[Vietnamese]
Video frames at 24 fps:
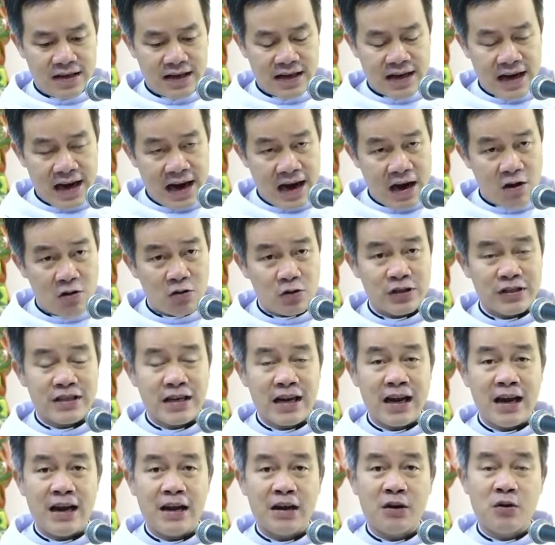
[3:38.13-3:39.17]
cao
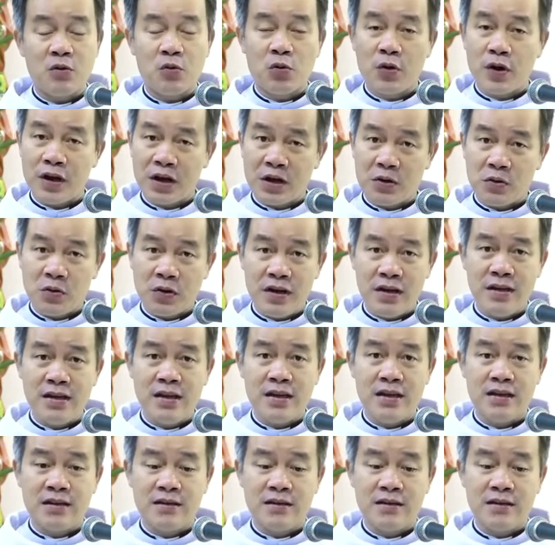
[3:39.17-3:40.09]
sang quyền quý gì